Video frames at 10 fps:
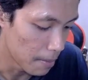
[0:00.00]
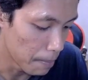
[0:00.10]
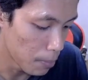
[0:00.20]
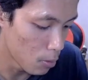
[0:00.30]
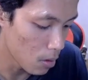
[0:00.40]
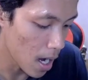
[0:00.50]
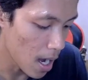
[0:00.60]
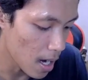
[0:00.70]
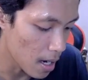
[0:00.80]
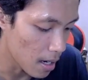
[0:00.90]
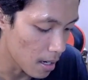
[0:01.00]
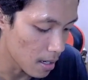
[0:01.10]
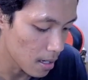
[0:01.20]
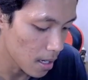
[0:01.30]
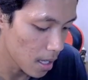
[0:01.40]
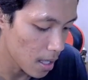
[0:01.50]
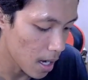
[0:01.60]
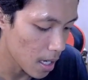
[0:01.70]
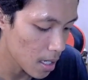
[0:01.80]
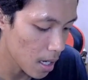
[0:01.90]
Bukan? kita
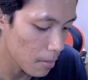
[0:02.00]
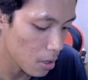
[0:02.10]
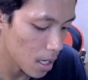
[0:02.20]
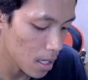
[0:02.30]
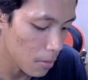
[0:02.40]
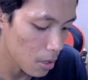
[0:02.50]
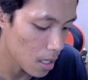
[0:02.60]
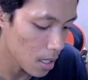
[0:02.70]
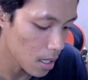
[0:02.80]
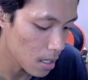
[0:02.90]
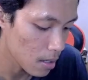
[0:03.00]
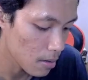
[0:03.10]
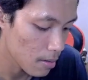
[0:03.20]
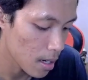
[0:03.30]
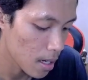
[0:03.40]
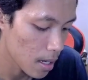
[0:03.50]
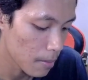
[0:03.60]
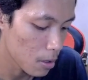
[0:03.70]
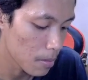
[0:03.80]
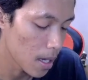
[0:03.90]
kasih emot kasih emot kasih sih guys oh
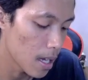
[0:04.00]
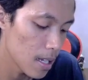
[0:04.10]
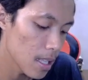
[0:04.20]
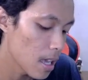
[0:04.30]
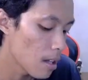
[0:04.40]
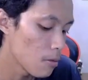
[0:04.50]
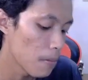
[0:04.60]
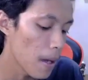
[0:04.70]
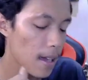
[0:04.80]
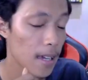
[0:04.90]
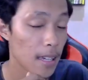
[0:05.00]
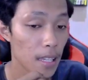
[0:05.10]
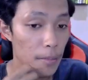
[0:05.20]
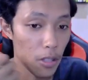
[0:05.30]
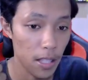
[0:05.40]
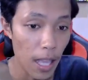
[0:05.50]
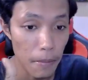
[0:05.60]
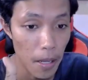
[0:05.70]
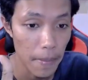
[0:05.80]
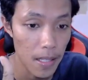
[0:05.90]
emot net nggak aku pakai guys emot
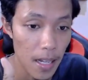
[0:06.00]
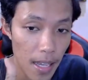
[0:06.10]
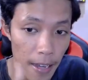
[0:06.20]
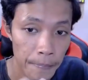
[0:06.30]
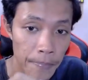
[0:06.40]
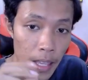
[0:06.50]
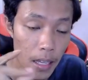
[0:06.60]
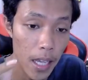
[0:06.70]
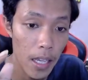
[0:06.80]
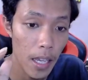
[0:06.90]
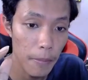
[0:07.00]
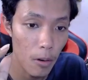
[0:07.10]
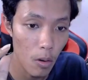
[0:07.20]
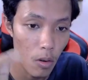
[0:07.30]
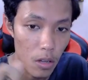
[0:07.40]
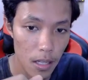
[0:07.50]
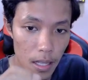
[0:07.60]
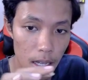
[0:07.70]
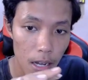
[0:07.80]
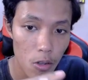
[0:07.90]
thumbs up aja lah ya GG bro
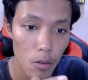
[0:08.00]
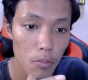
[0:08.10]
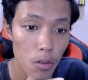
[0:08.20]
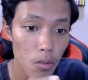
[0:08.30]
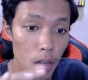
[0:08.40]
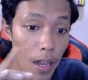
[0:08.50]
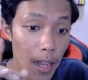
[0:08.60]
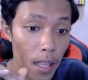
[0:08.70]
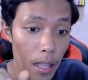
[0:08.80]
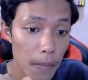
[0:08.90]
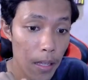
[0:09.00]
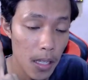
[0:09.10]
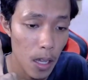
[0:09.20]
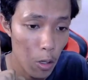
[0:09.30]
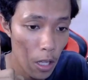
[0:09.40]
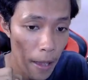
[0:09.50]
kita jangan sombong cuy karena kita masih harus